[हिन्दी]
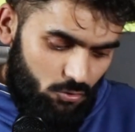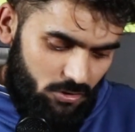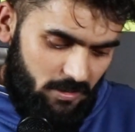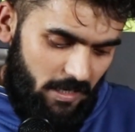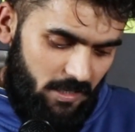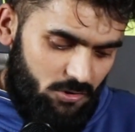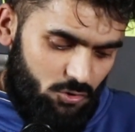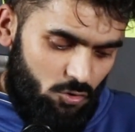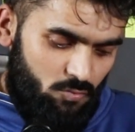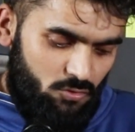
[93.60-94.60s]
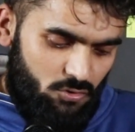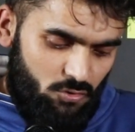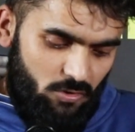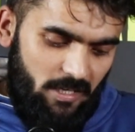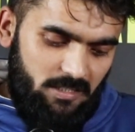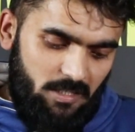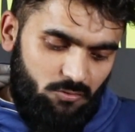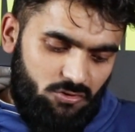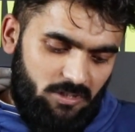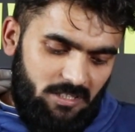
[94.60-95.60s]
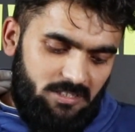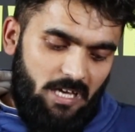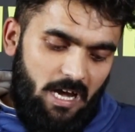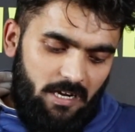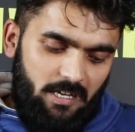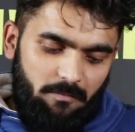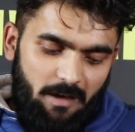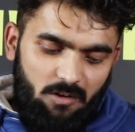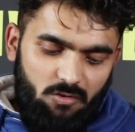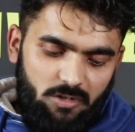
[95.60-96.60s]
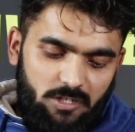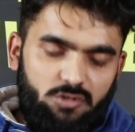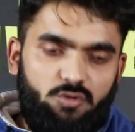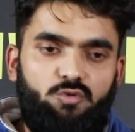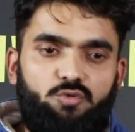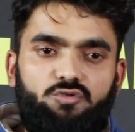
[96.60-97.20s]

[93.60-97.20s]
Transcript: उसके जुल्म सुने जब उसके चाहने वालों ने तो